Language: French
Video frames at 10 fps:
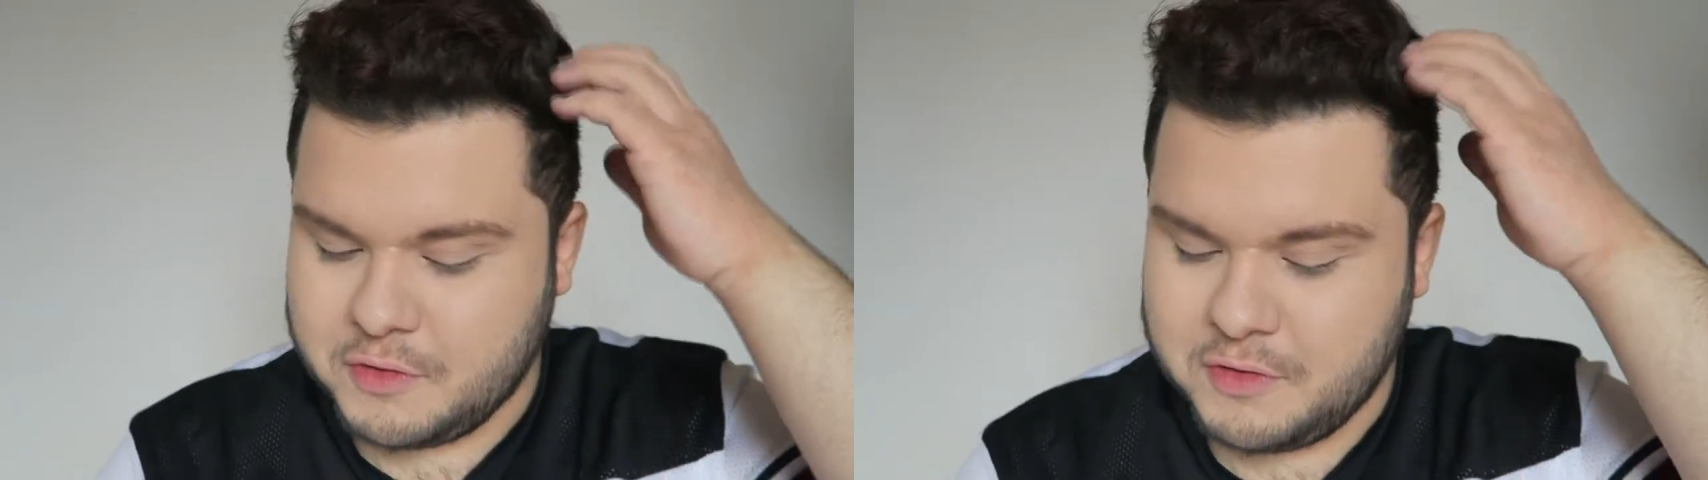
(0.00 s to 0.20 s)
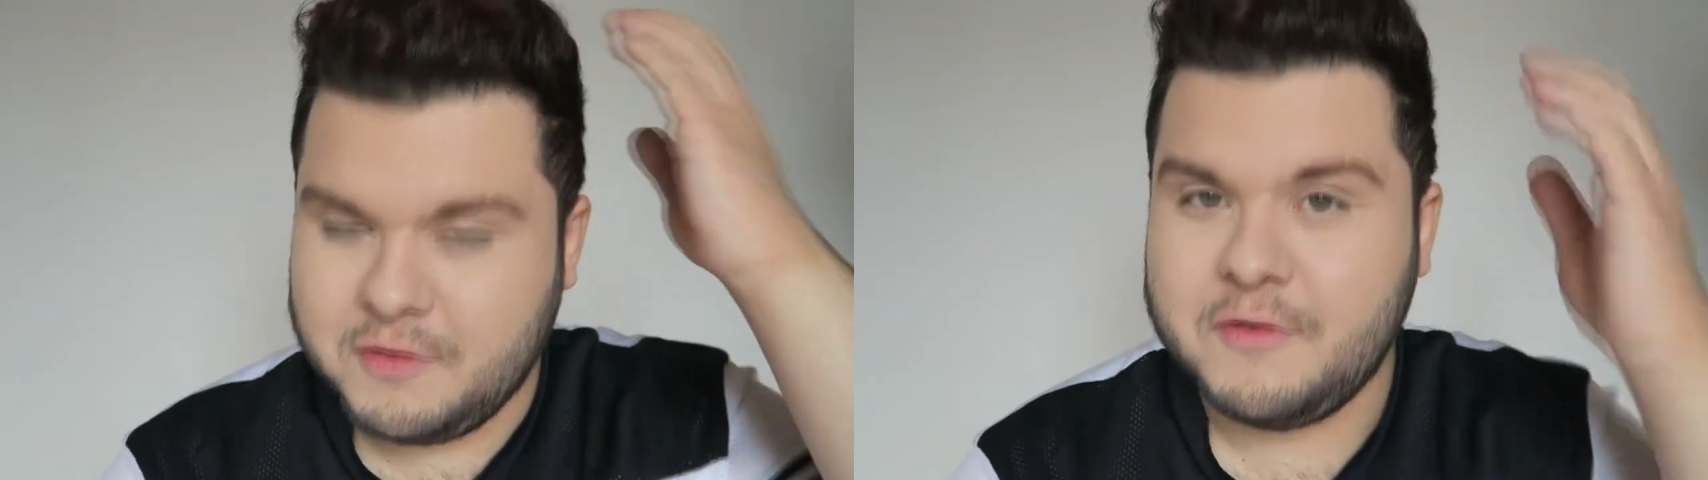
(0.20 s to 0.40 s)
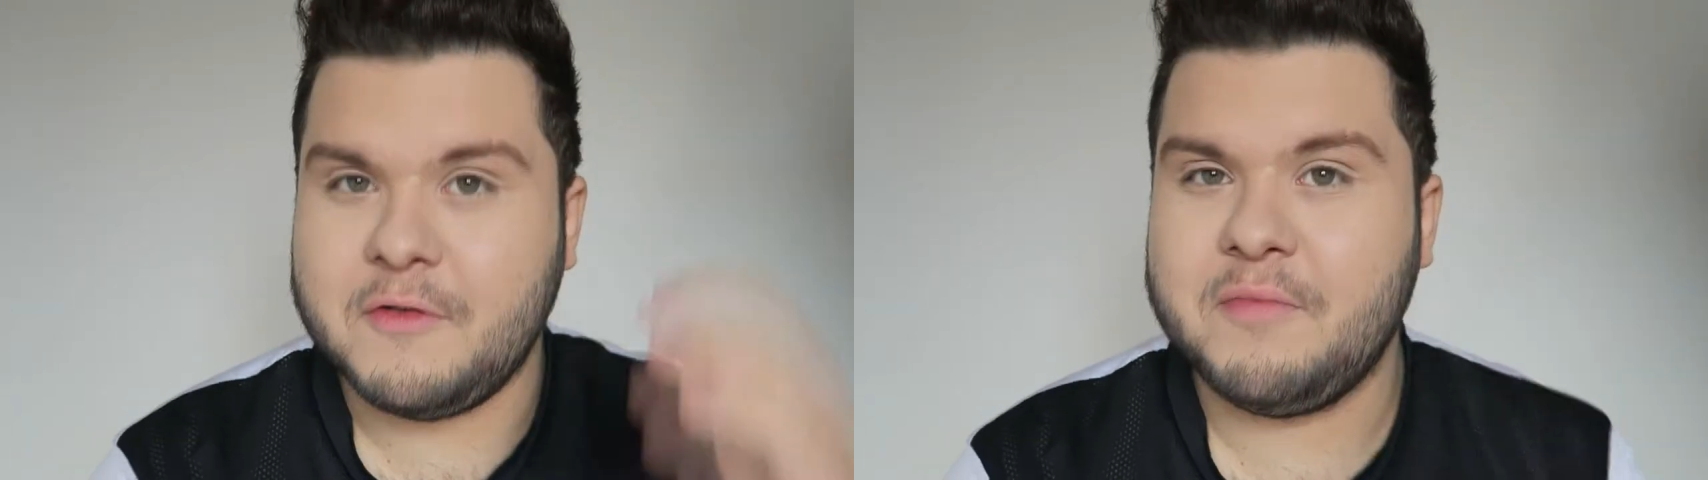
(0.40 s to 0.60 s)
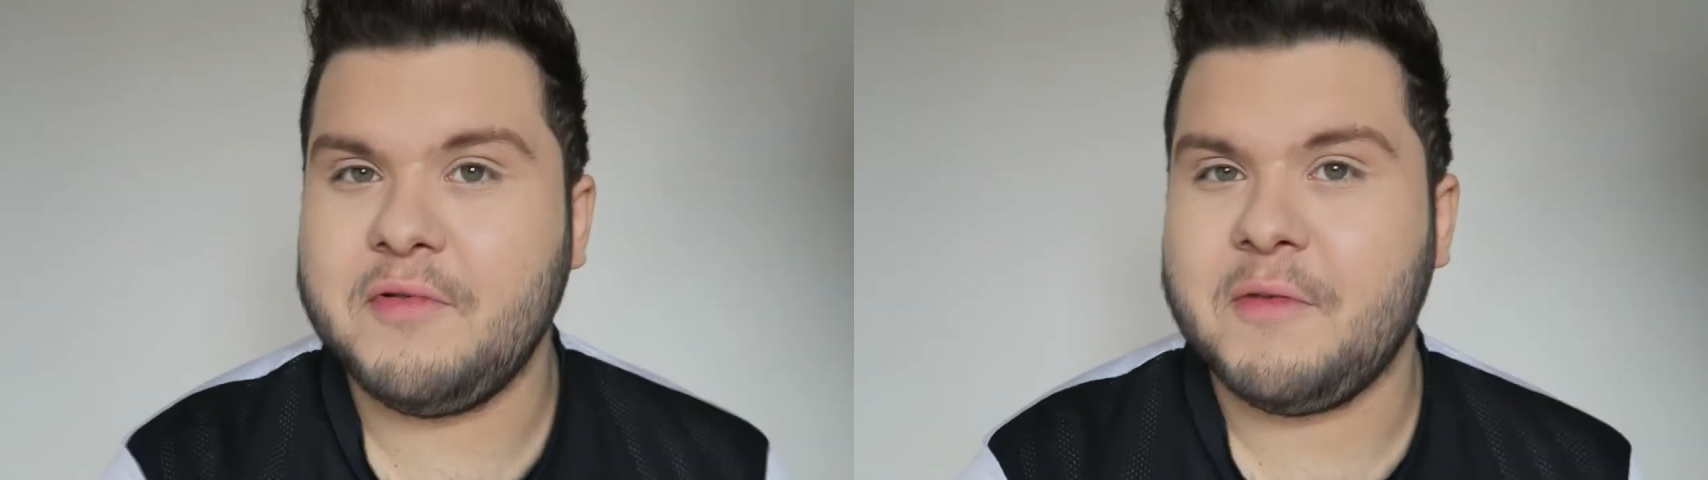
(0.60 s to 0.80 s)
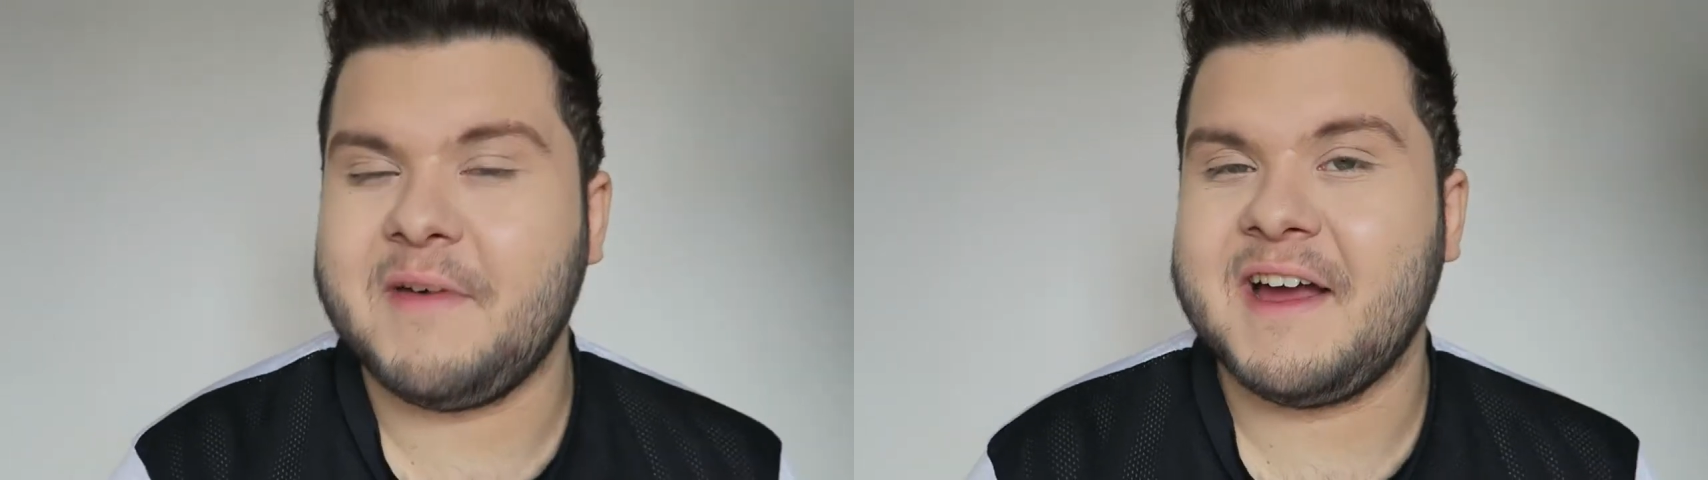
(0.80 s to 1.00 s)
retrouve
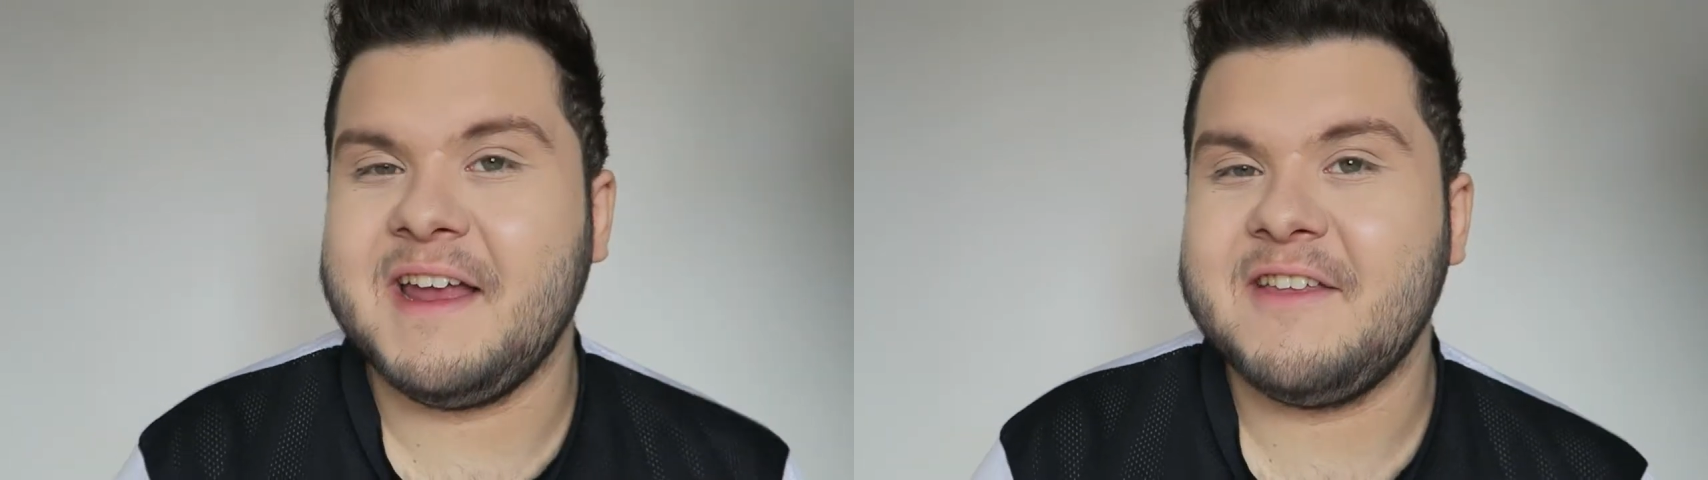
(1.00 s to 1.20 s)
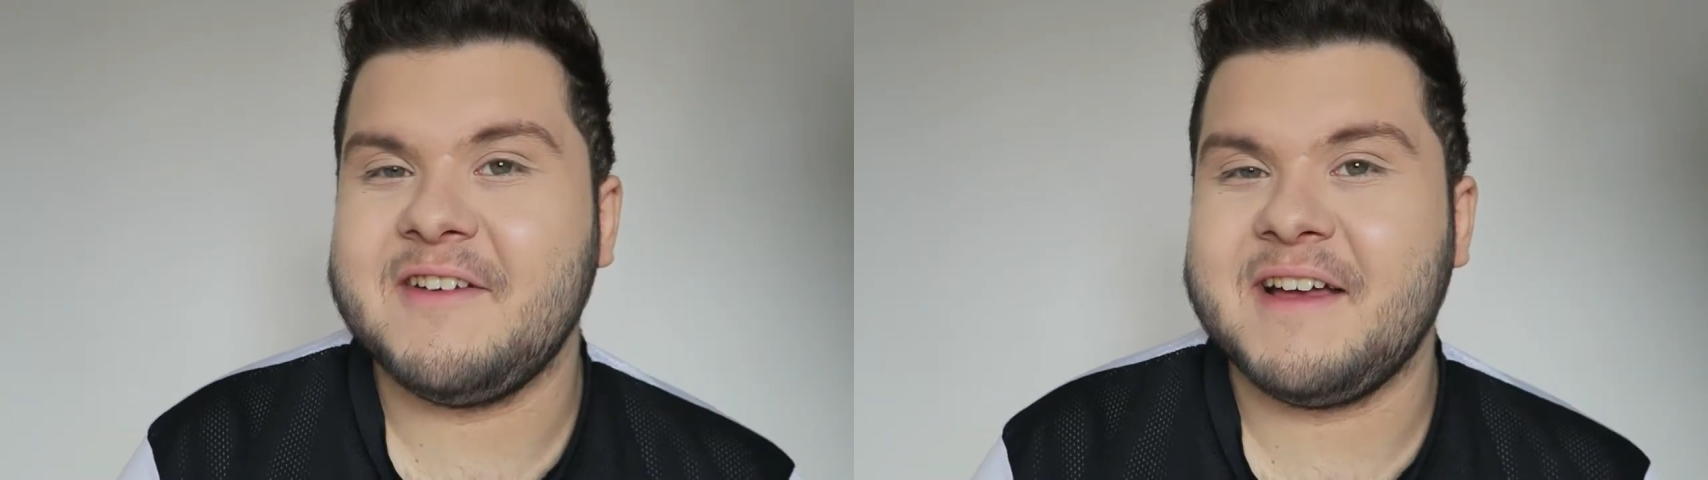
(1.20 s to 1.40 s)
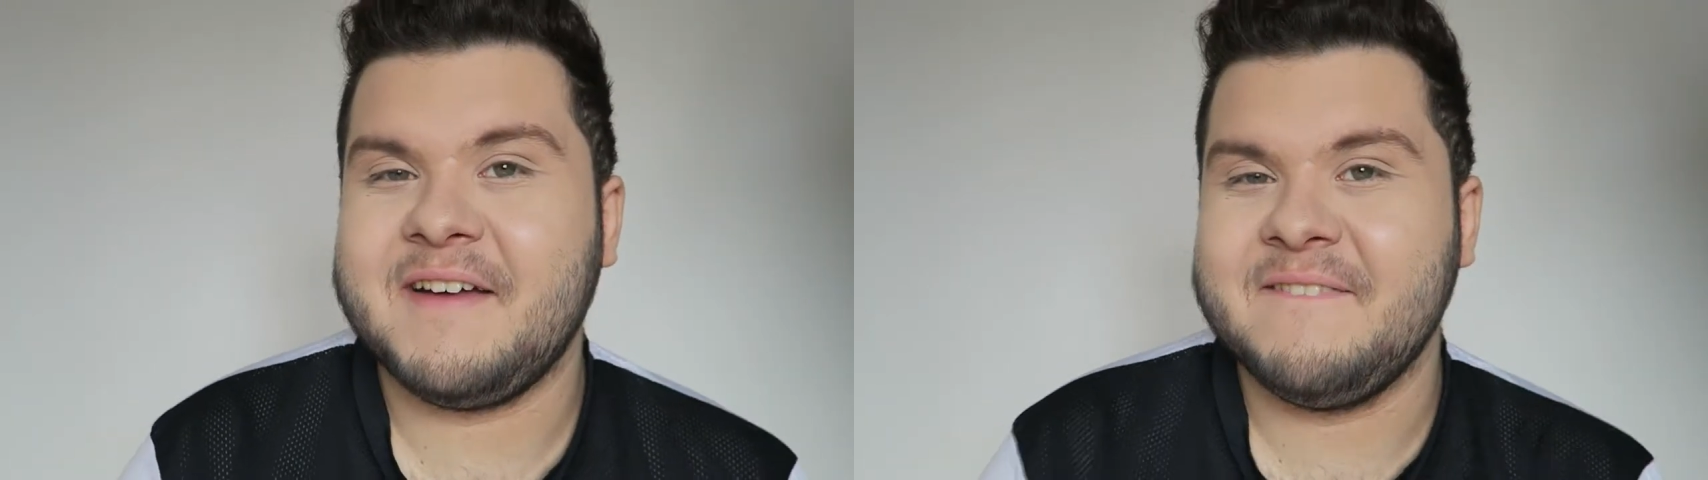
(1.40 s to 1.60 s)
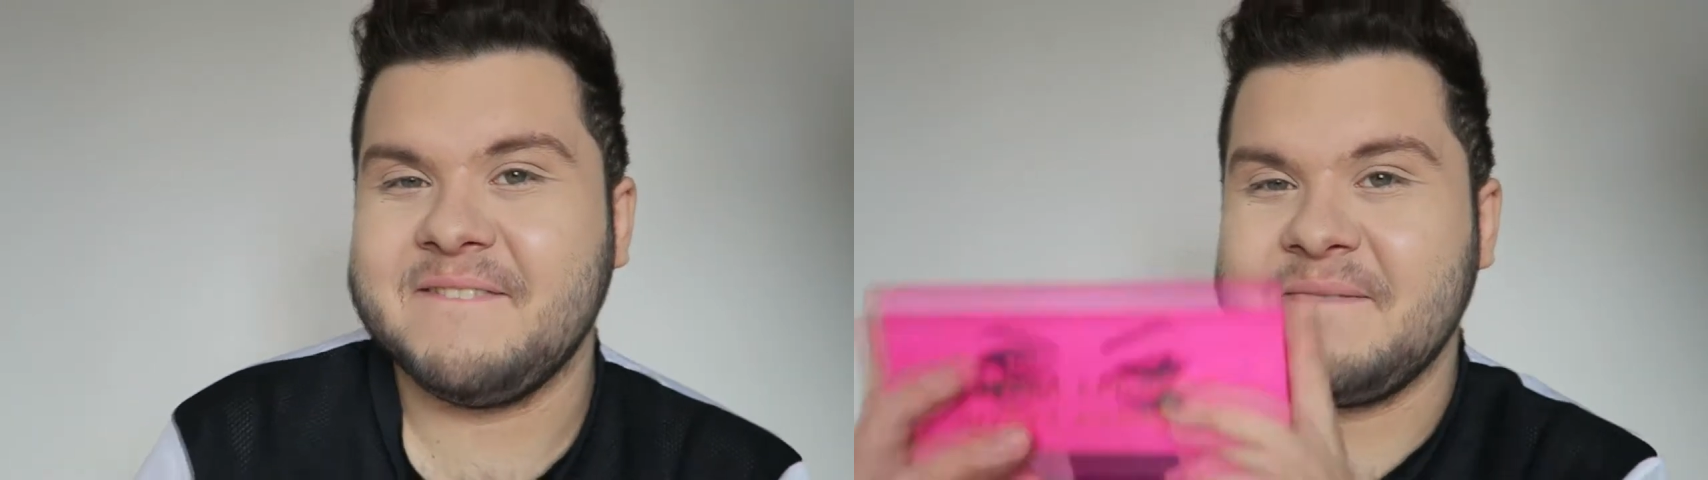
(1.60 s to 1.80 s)
pour parler de la